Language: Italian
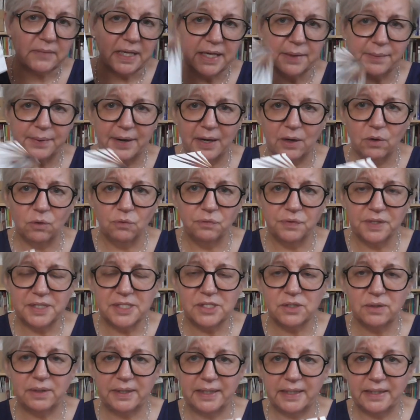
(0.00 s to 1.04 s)
era una
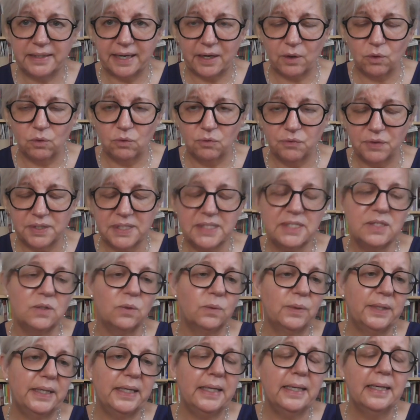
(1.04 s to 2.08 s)
confezione di tre
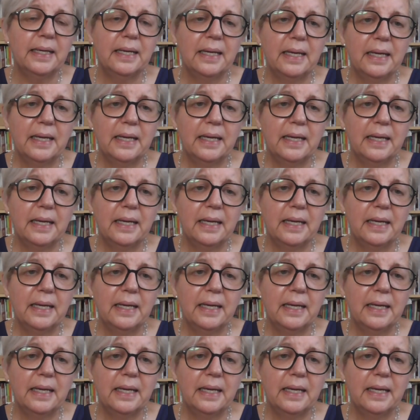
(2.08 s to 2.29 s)
confezioni,